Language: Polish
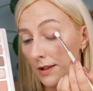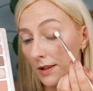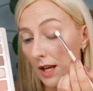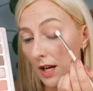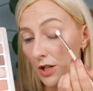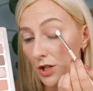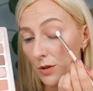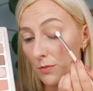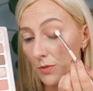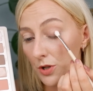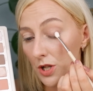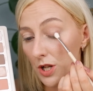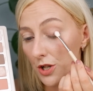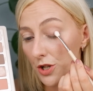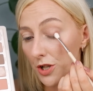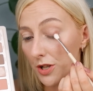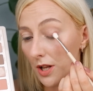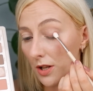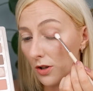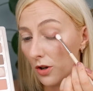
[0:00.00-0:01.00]
Także
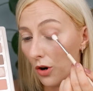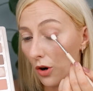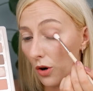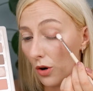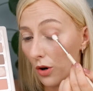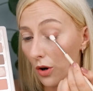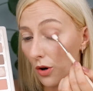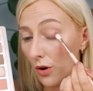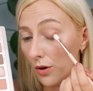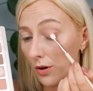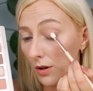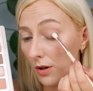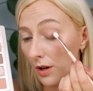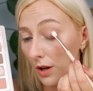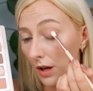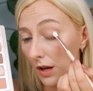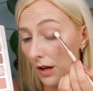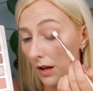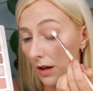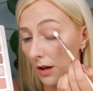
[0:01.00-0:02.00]
myślę, że ten kolor
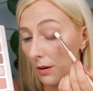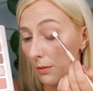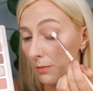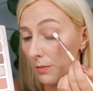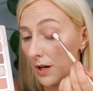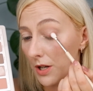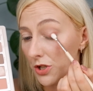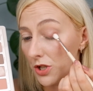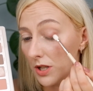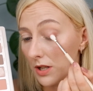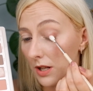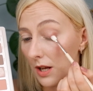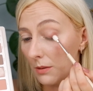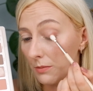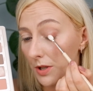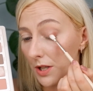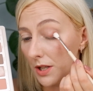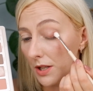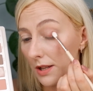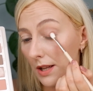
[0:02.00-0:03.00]
będzie dla
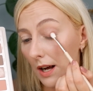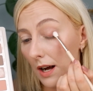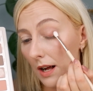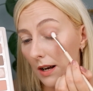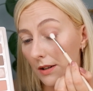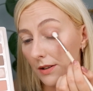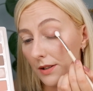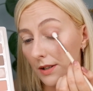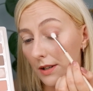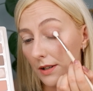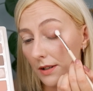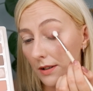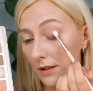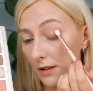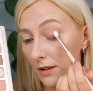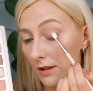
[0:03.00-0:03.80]
mnie idealny.